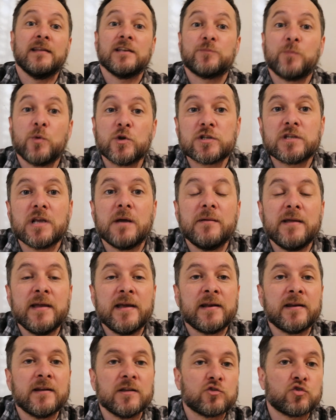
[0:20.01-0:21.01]
después de
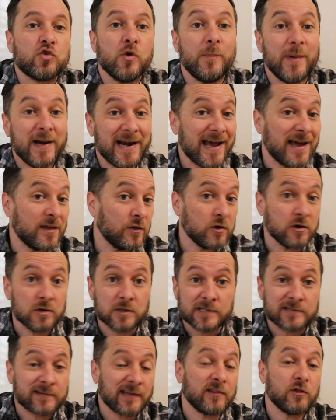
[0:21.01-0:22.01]
haber
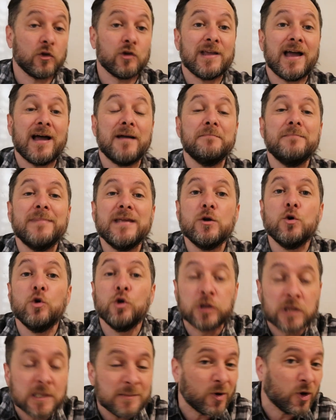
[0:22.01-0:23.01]
superado, estando ya en mi
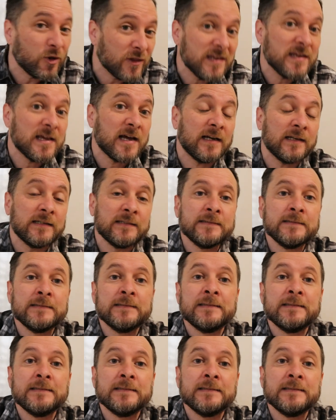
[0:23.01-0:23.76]
último día